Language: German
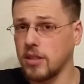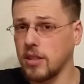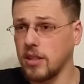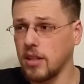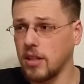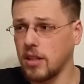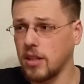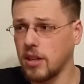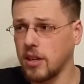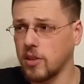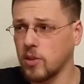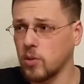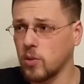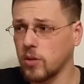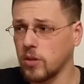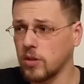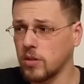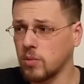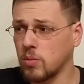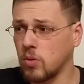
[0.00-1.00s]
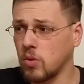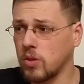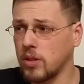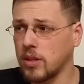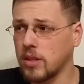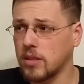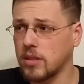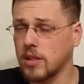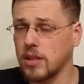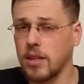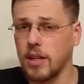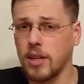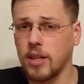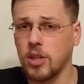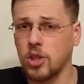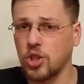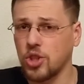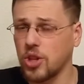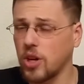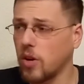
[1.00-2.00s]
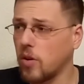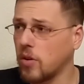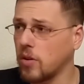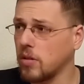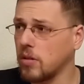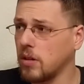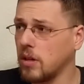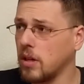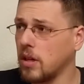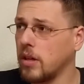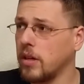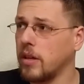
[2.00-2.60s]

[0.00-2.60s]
die Gran Turismo derzeit gerne schauen,